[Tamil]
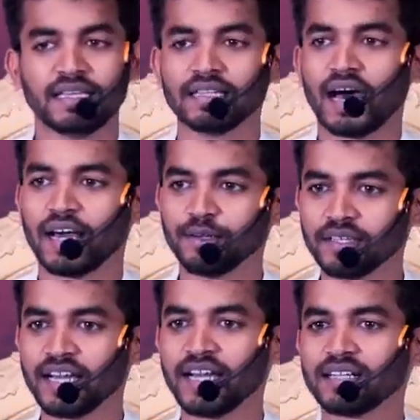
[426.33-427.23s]
இந்த
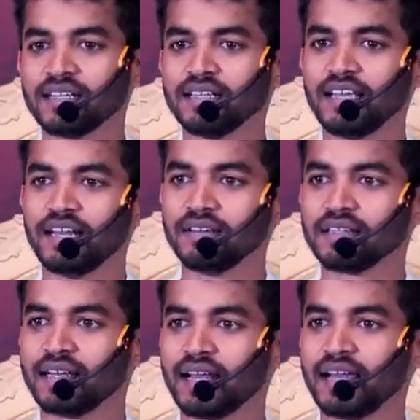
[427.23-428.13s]
அறுபதாயிரத்துலேருந்து
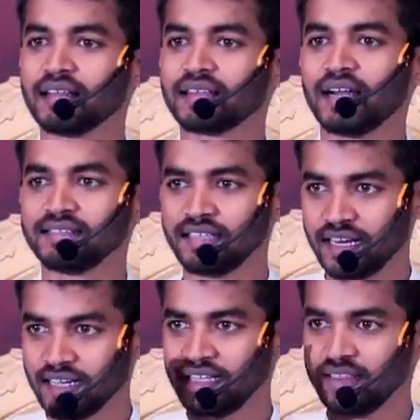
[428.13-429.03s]
எழுபத்தி ரெண்டாயிரம் தாட்ஸ்
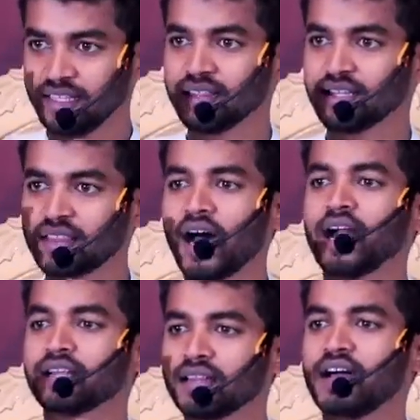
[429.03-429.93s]
எனக்கு இந்தந்த
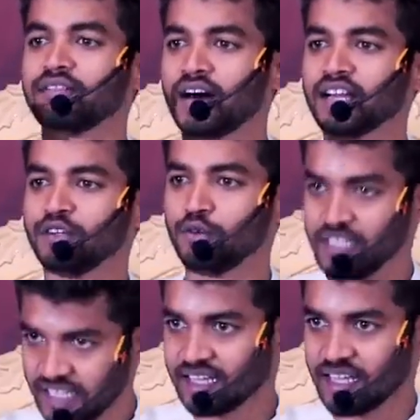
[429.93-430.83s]
தாட்டு தான் வரணும்னு
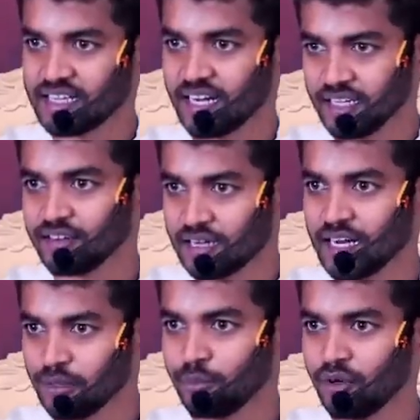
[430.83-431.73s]
நீங்கள் ஏதாவது கணக்கு
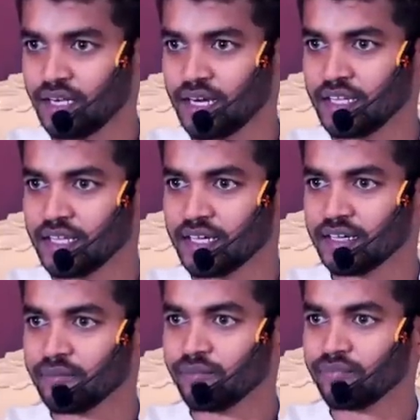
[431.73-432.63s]
கணக்கு போடுறீங்களா நீங்கள்
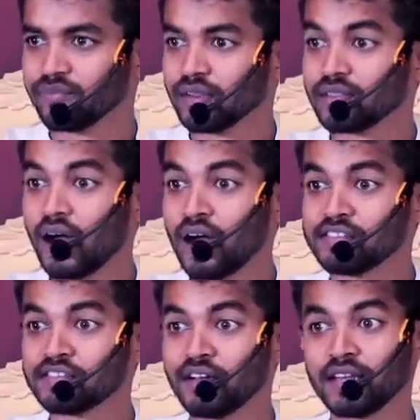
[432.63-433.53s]

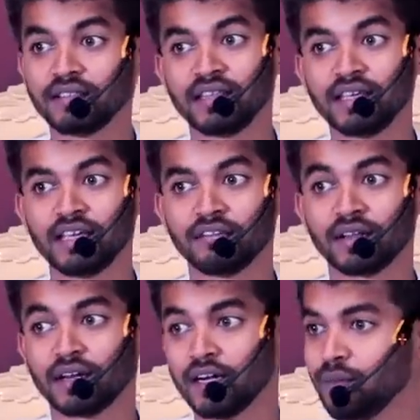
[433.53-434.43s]
தாட்ஸ் வேறு திங்கிங்
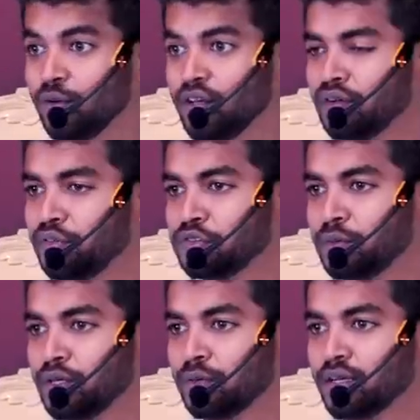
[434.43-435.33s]
வேறு ரெண்டையும் போட்டு கன்ஃபியூஸ்
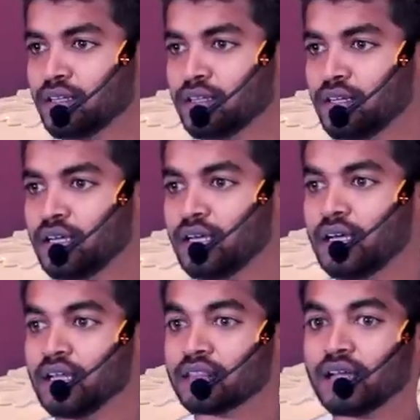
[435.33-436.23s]
பண்ணிக்கக்கூடாது
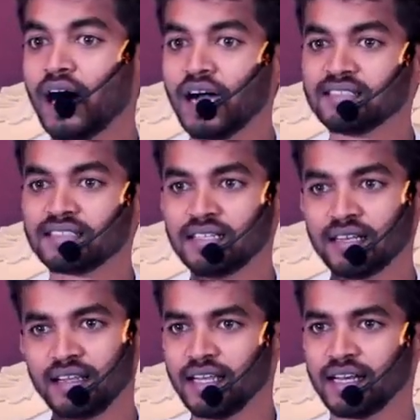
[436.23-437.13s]

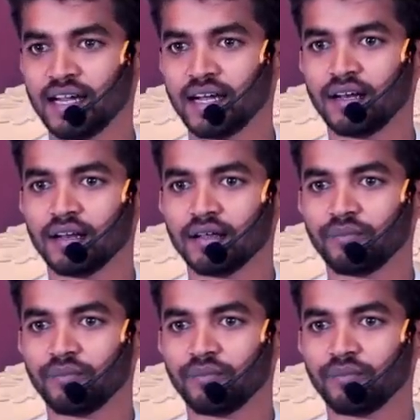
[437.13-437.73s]
தாட்ஸுன்றது எண்ணங்கள்